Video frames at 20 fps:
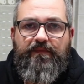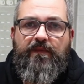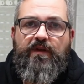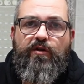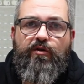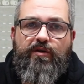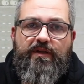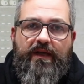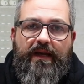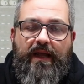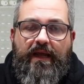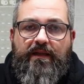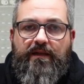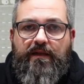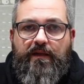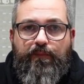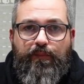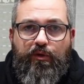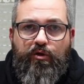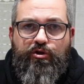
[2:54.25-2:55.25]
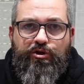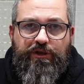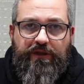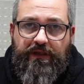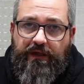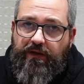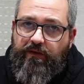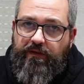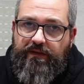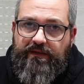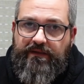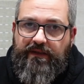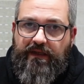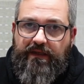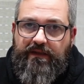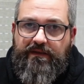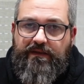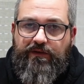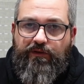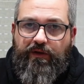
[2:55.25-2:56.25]
io direi di procedere con
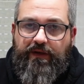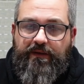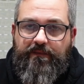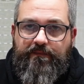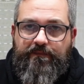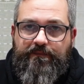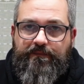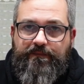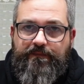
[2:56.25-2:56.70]
l'installazione.